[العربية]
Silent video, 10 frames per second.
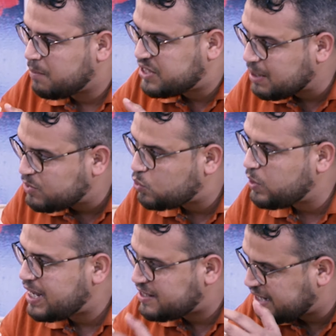
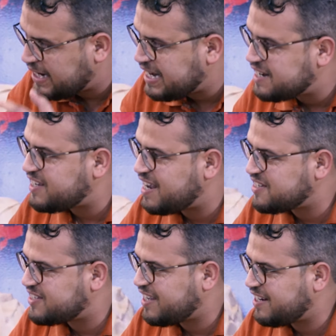بالتمثيلات ديال الانسان
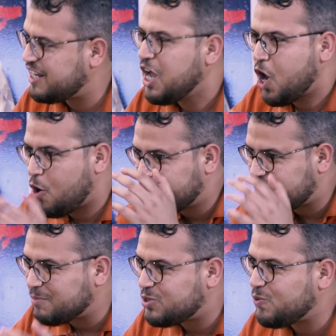الزعري او نعم.
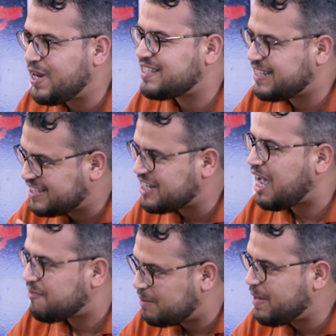بالتمثيلات ديال
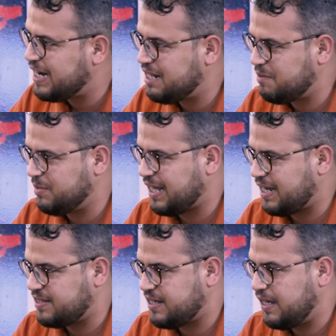الثقافه المحليه في
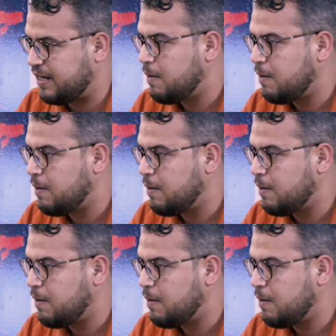منطقه الزعير